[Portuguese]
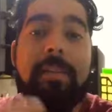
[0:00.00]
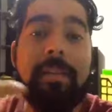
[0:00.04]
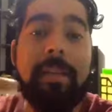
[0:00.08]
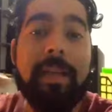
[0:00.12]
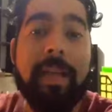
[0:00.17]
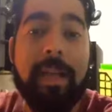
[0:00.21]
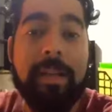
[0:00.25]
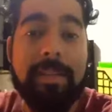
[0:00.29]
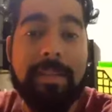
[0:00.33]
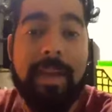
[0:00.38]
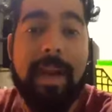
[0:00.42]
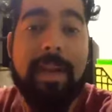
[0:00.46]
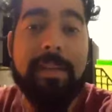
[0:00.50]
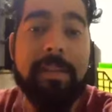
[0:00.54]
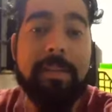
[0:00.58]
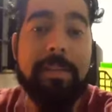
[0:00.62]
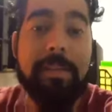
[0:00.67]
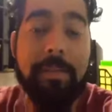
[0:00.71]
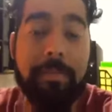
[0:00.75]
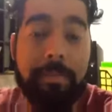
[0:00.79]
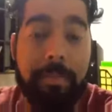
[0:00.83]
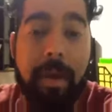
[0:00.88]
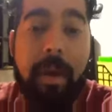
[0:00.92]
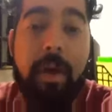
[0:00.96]
nas cartas
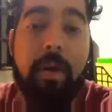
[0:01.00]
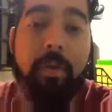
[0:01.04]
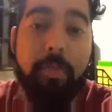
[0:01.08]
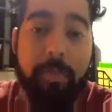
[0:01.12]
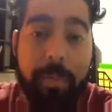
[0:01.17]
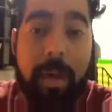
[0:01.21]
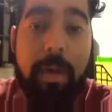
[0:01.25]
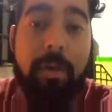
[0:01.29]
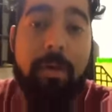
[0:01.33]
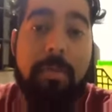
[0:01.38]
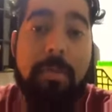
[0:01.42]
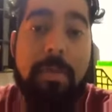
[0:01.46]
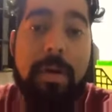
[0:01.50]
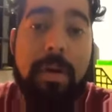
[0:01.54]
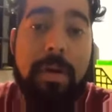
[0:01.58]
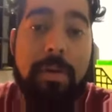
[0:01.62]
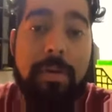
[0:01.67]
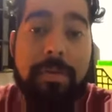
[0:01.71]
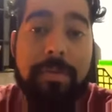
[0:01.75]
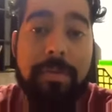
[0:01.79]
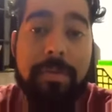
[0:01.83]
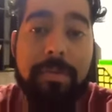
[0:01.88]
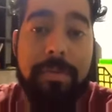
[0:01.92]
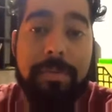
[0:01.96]
de Paulo para Romanos.